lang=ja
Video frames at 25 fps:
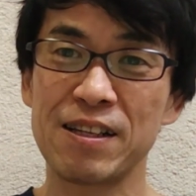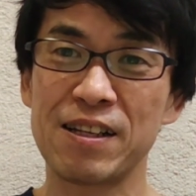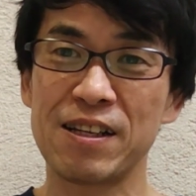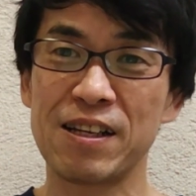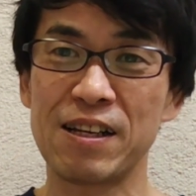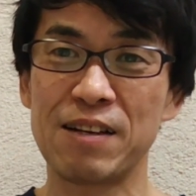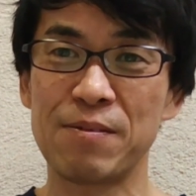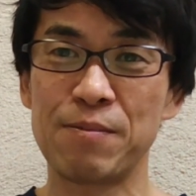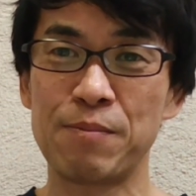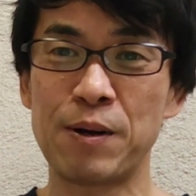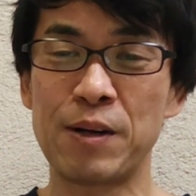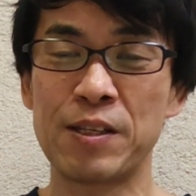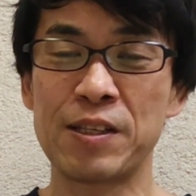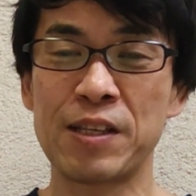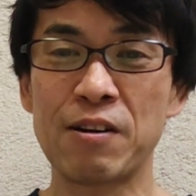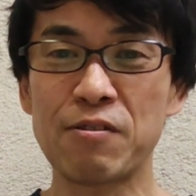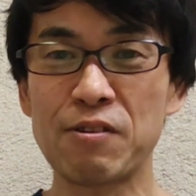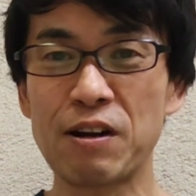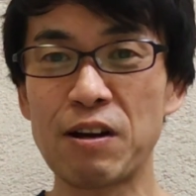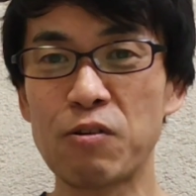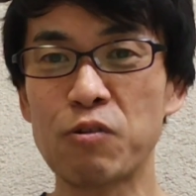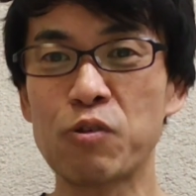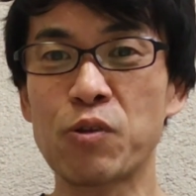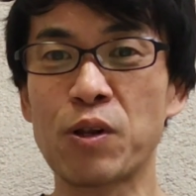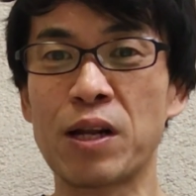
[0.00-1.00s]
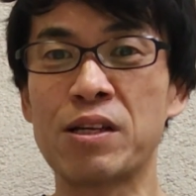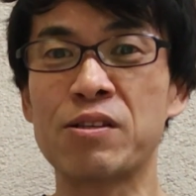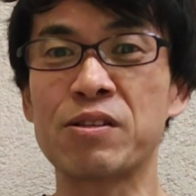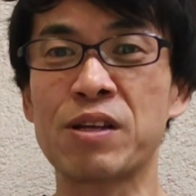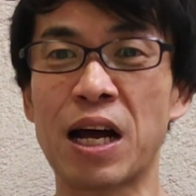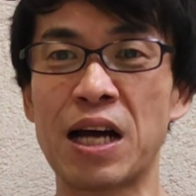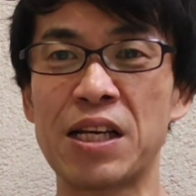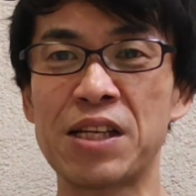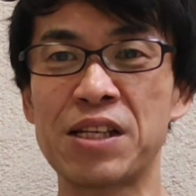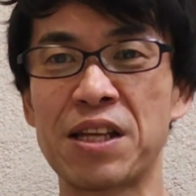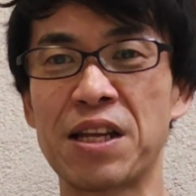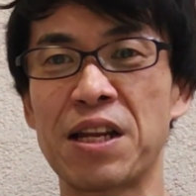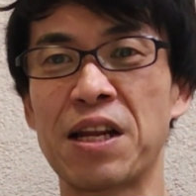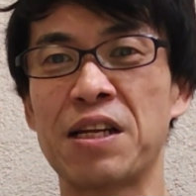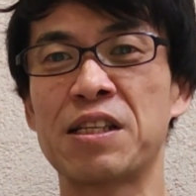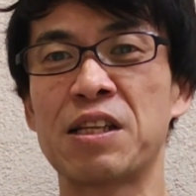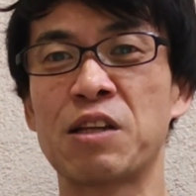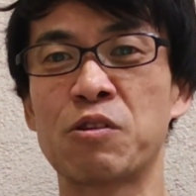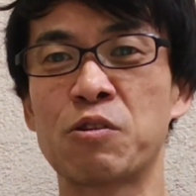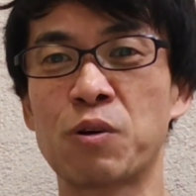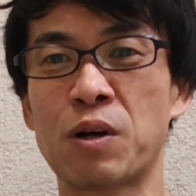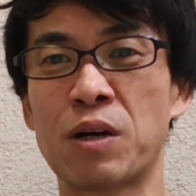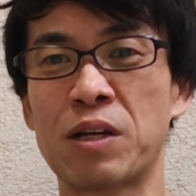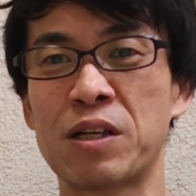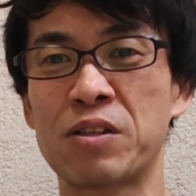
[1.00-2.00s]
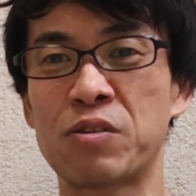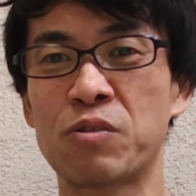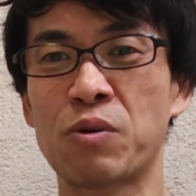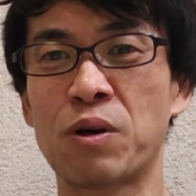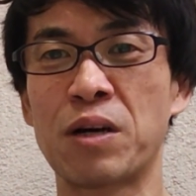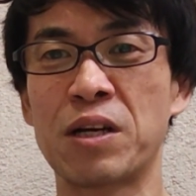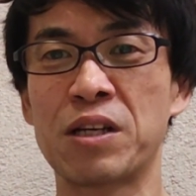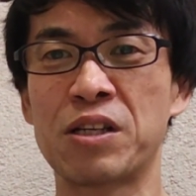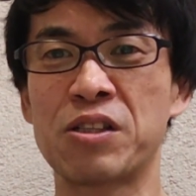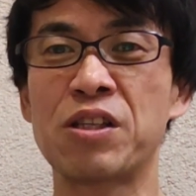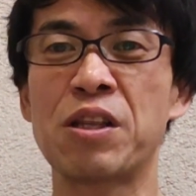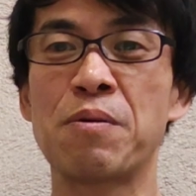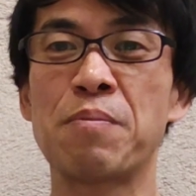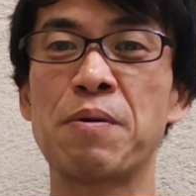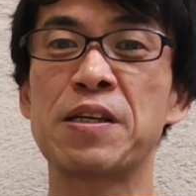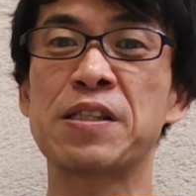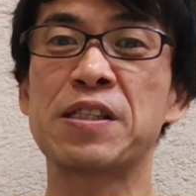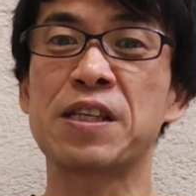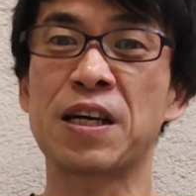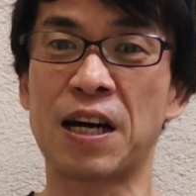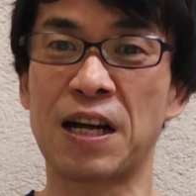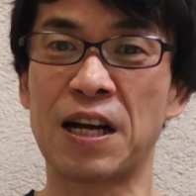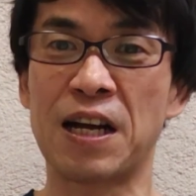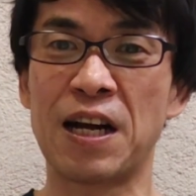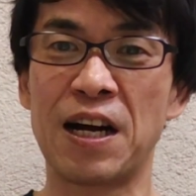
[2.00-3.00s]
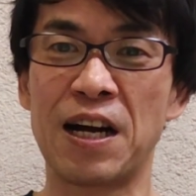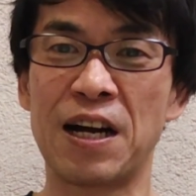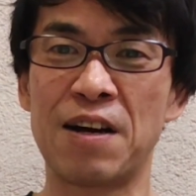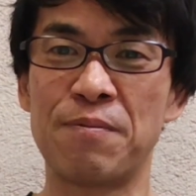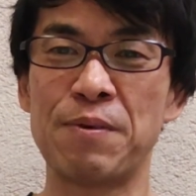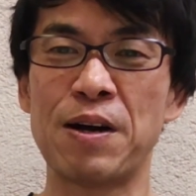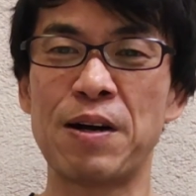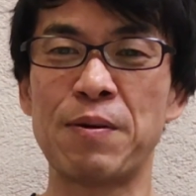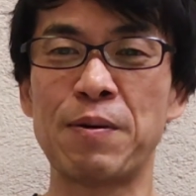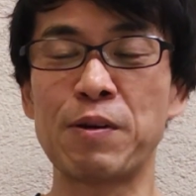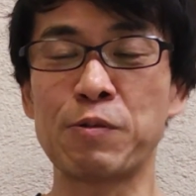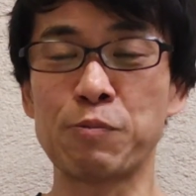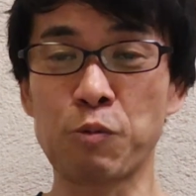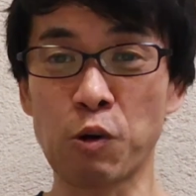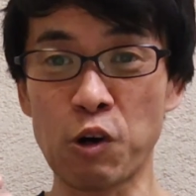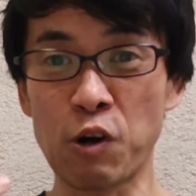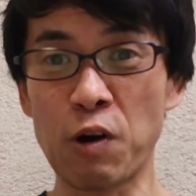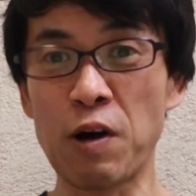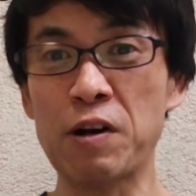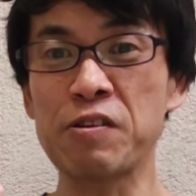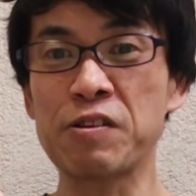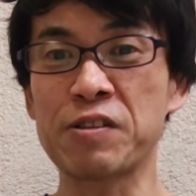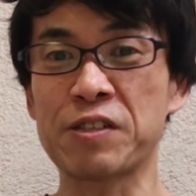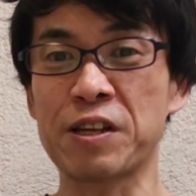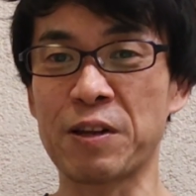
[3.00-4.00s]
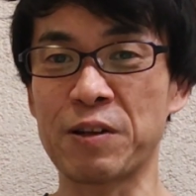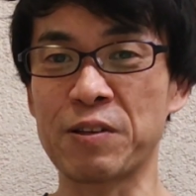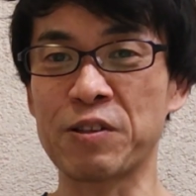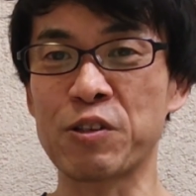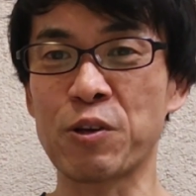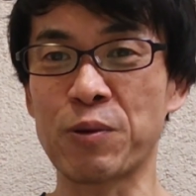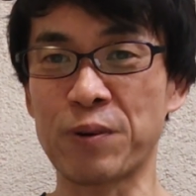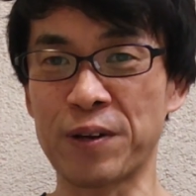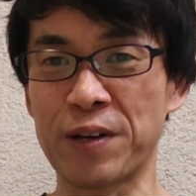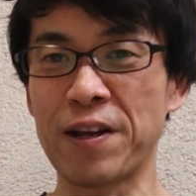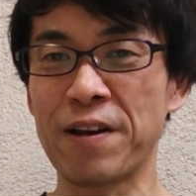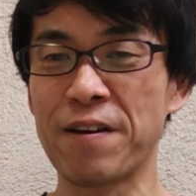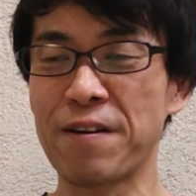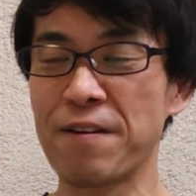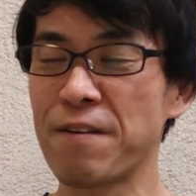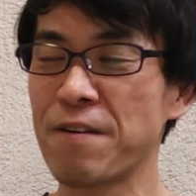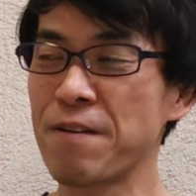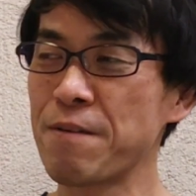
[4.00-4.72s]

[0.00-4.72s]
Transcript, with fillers: いや、まあ、殴られることないですけど足切られたとかとかしてましたから、まあ、まあ僕は悪いんですけどそれはね、